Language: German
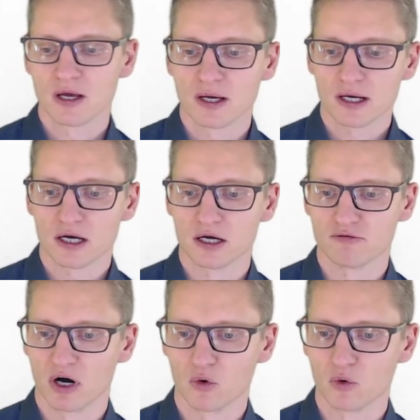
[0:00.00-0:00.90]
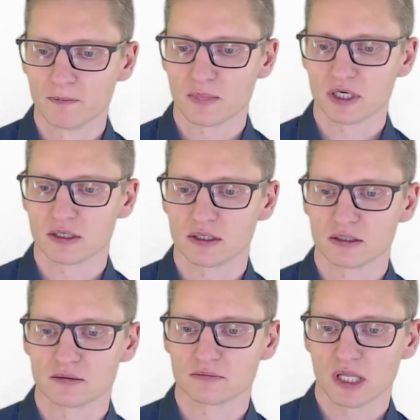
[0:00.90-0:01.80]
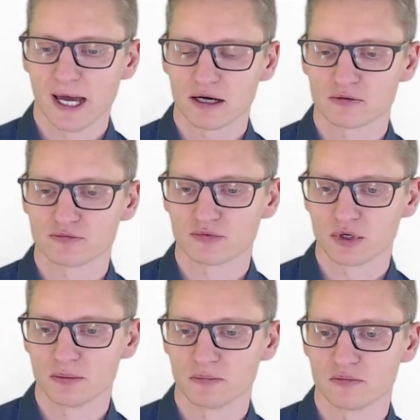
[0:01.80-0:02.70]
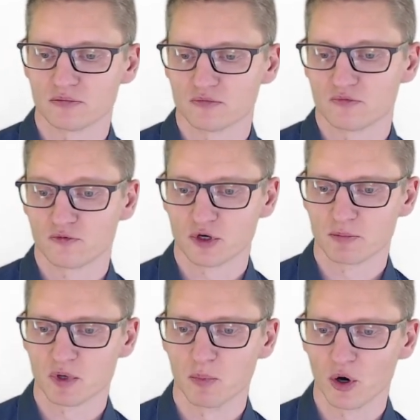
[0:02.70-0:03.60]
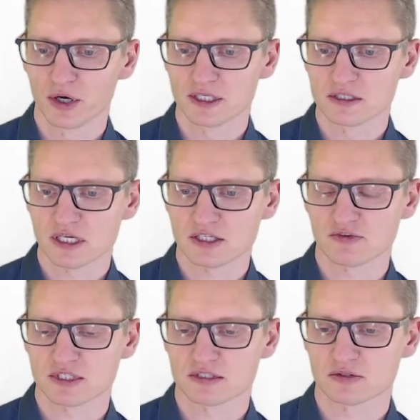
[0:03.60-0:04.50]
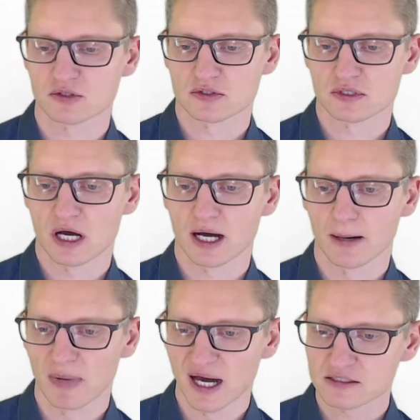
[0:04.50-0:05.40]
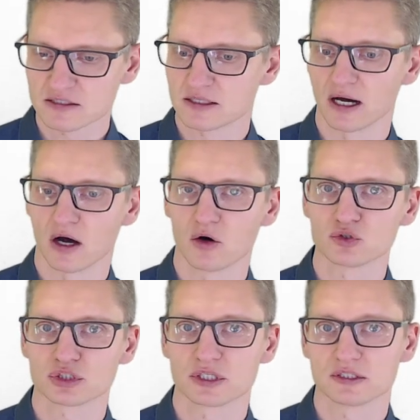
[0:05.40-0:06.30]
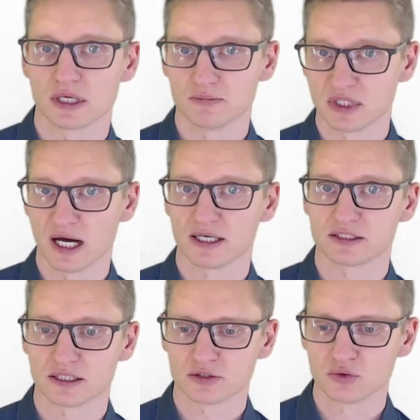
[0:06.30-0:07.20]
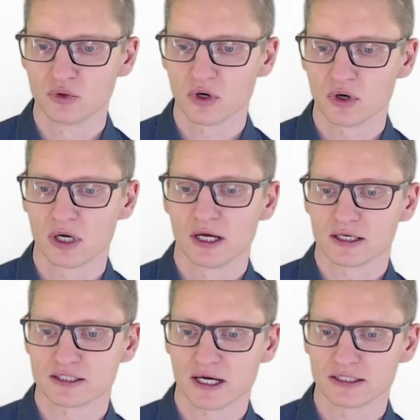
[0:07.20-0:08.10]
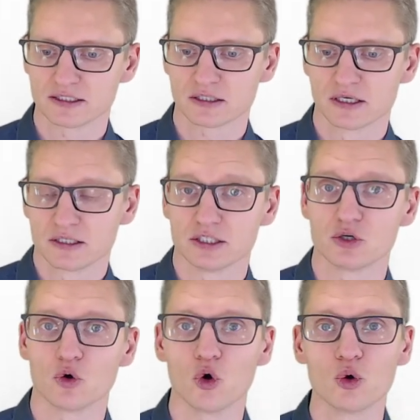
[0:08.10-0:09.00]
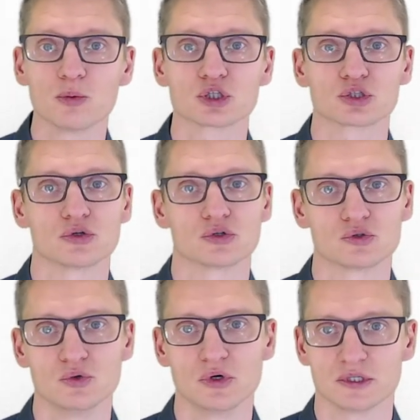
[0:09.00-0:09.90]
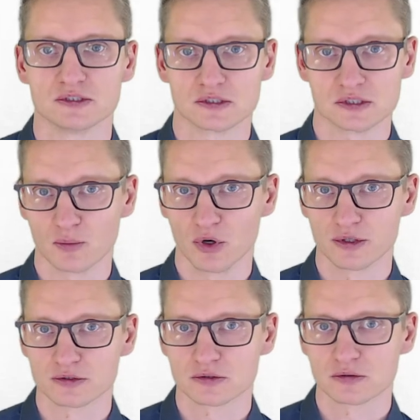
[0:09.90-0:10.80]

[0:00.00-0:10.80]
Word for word: Äh, warum? Äh, naja, von einem, von einem Gebäude ist das, was sozusagen am meisten heraussticht, eben die Architektur, das heißt die grobe Struktur dieses Gebäudes.